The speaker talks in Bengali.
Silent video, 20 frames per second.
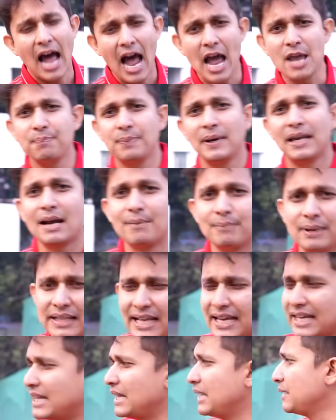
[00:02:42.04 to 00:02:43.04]
আইপিএল আমরা
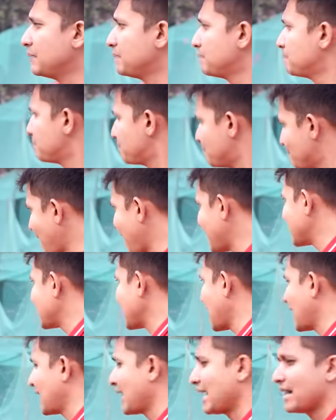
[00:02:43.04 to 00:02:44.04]
দেখি ম্যাচ
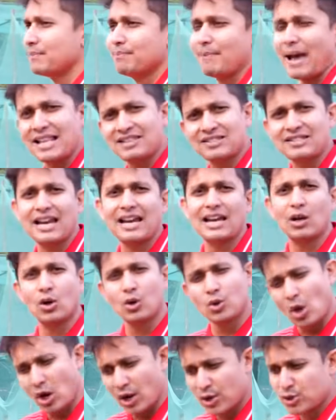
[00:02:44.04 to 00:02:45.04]
খেলেন ম্যাচ না
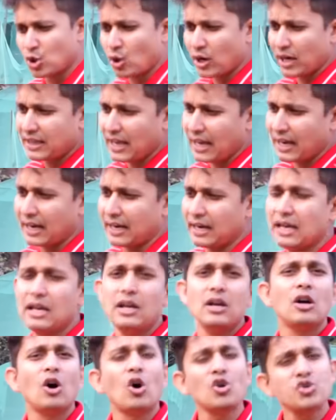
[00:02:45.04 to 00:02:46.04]
খেললেও দলের সঙ্গে থাকেন
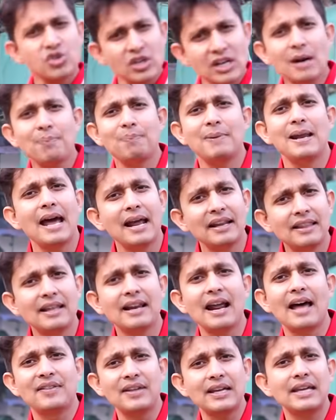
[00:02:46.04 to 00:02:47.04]
অস্ট্রেলিয়ার
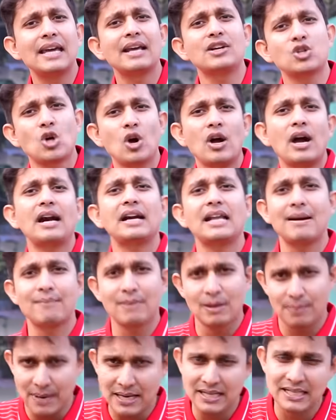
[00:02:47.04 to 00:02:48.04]
প্লেয়ারদের আধিক্যের সংখ্যাটাই
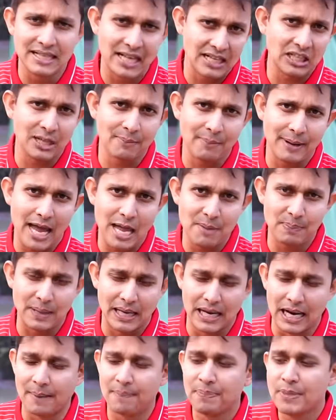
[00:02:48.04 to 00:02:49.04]
আমরা বেশি দেখতে পাই
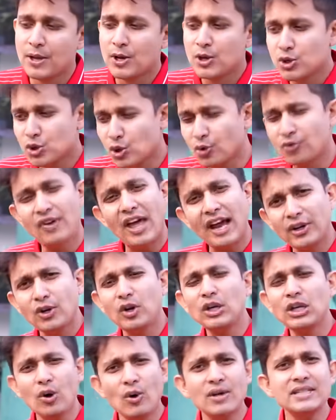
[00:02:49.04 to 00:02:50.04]
আইপিএলে সো
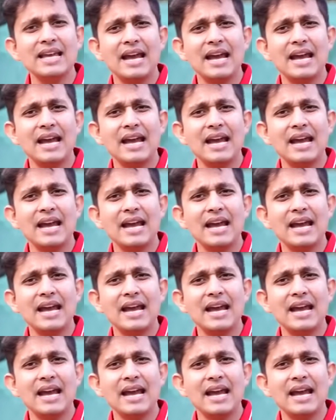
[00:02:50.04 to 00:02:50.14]
ফ্যাক্টরটা ওই